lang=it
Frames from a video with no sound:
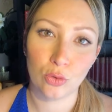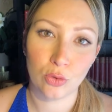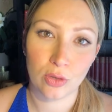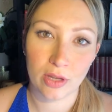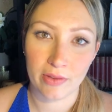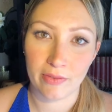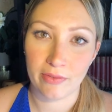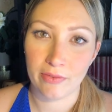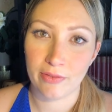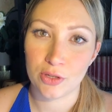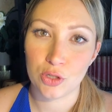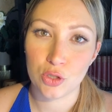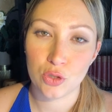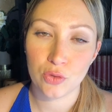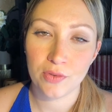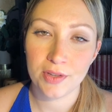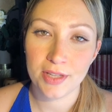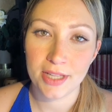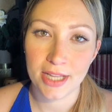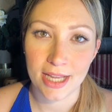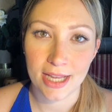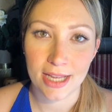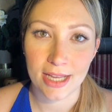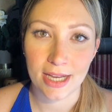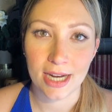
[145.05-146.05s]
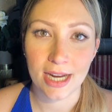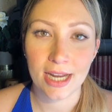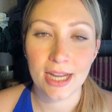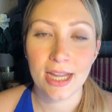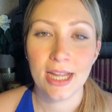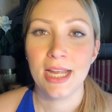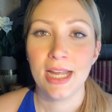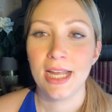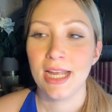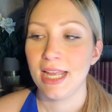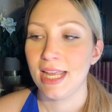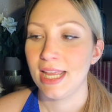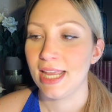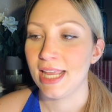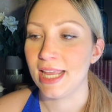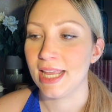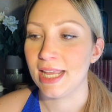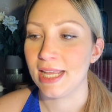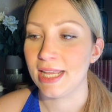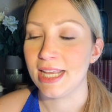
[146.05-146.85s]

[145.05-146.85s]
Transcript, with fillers: che vi faccio vedere e,